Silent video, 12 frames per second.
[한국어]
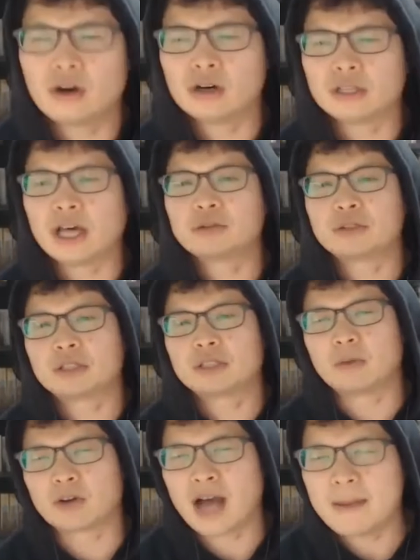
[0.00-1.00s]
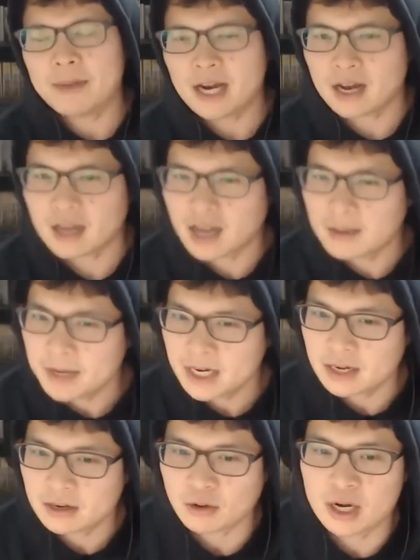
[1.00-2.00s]
어 나도 뭐 카메라
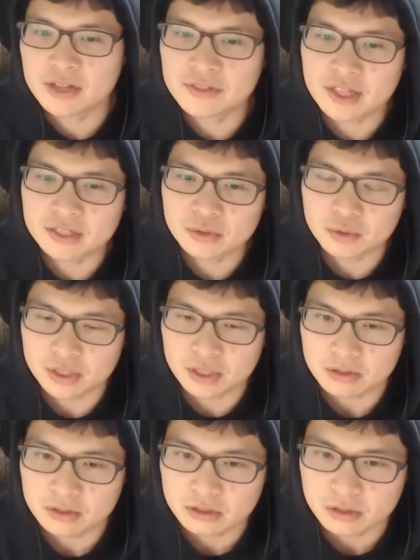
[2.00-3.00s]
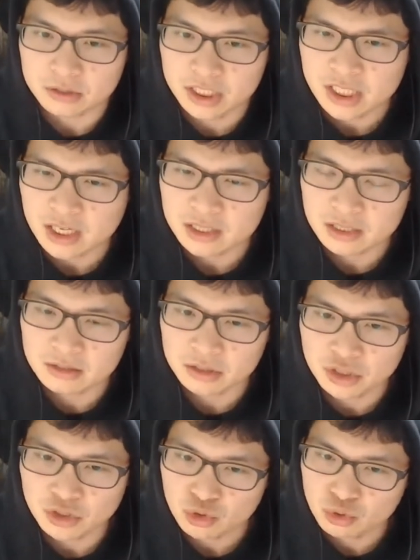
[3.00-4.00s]
카메라 관련된 쪽이라 그 시,
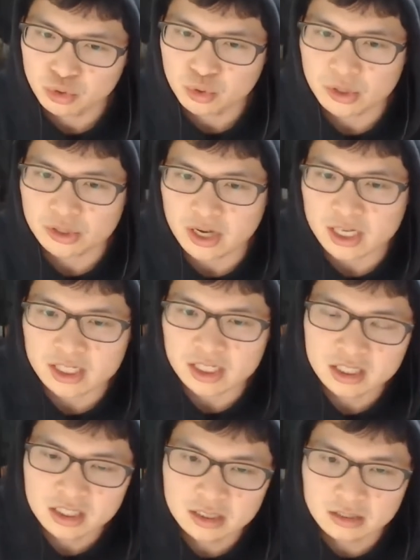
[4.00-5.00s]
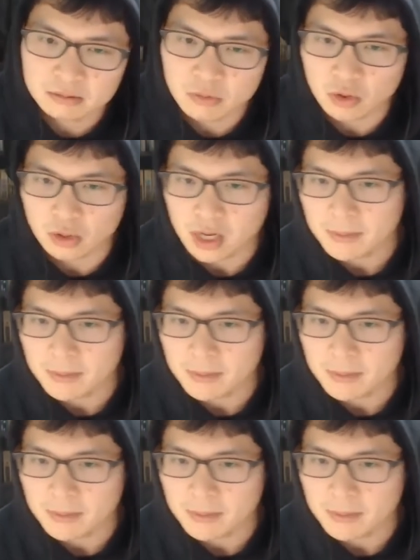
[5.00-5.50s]
신주쿠 쪽에서 가장 큰 뭐